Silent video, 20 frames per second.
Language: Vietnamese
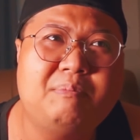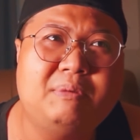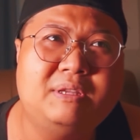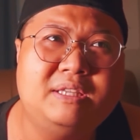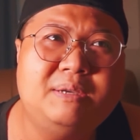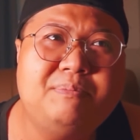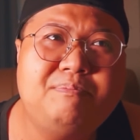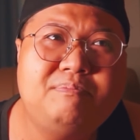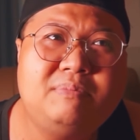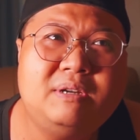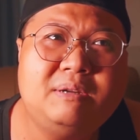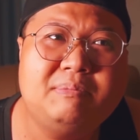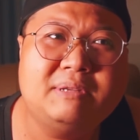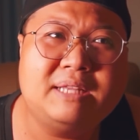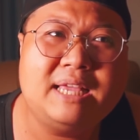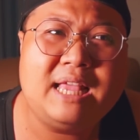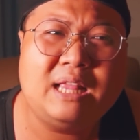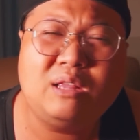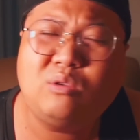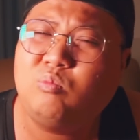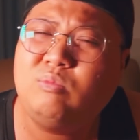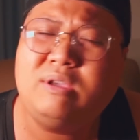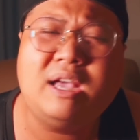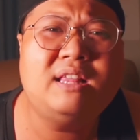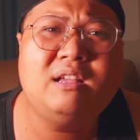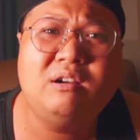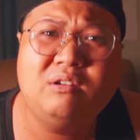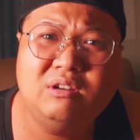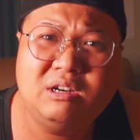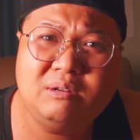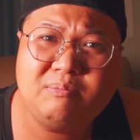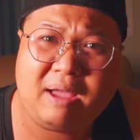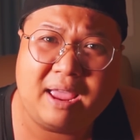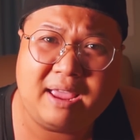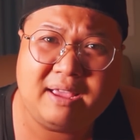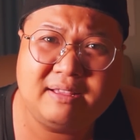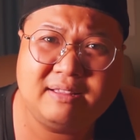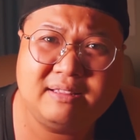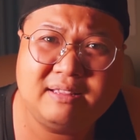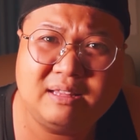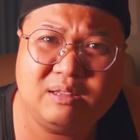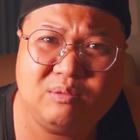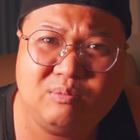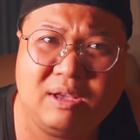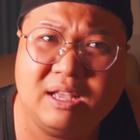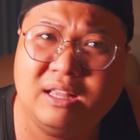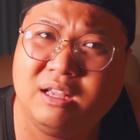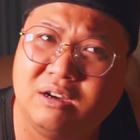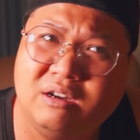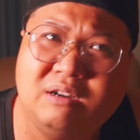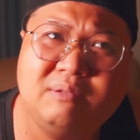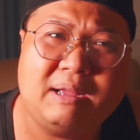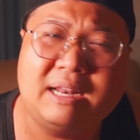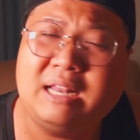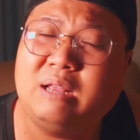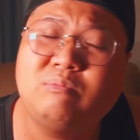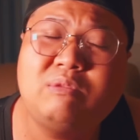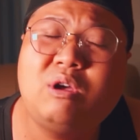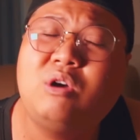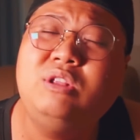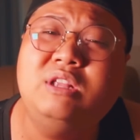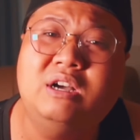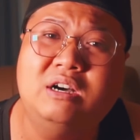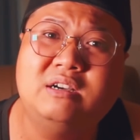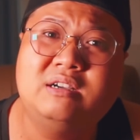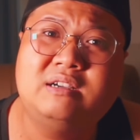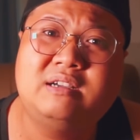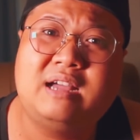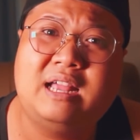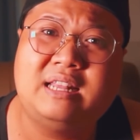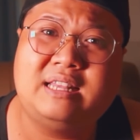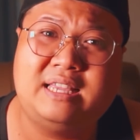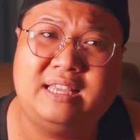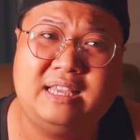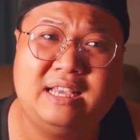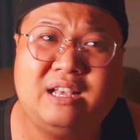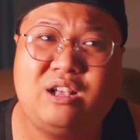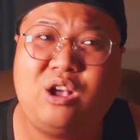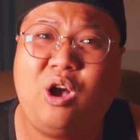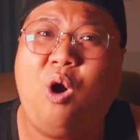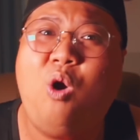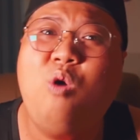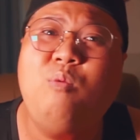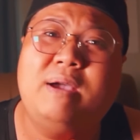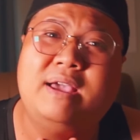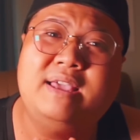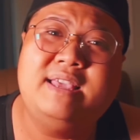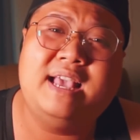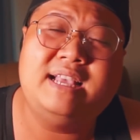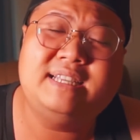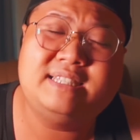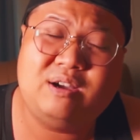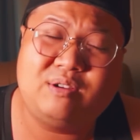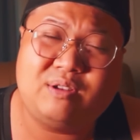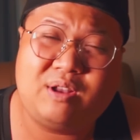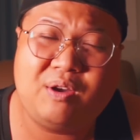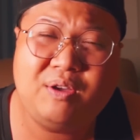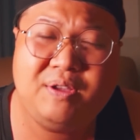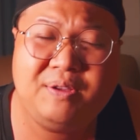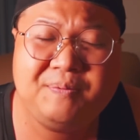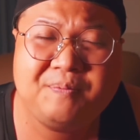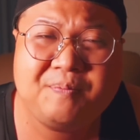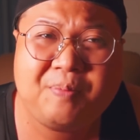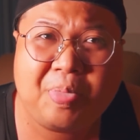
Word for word: mình giúp đó mình thấy anh cũng dễ thương lắm bạn anh cũng dễ thương mà anh không nói được tại vì cái cổ bị vậy sao nói